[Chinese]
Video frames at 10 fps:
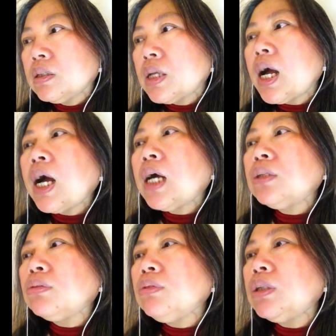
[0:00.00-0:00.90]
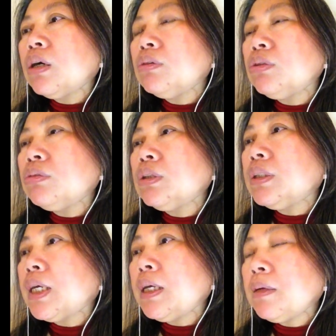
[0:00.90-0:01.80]
他从小就是
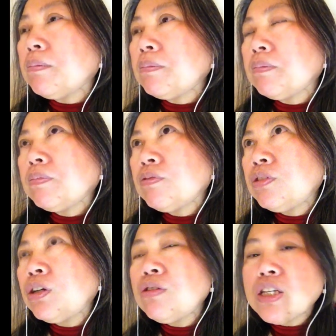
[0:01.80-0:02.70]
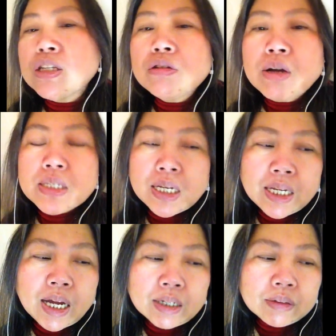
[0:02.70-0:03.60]
在福州领事馆长
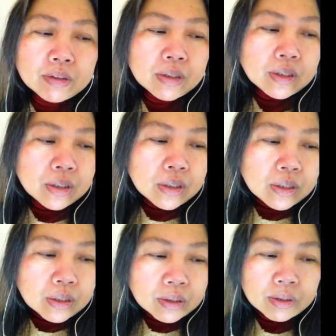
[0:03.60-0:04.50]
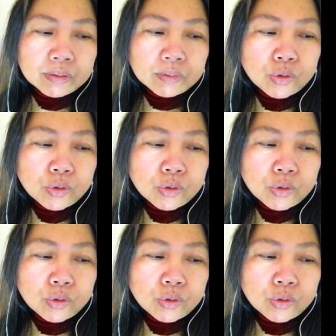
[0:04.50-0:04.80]
大的。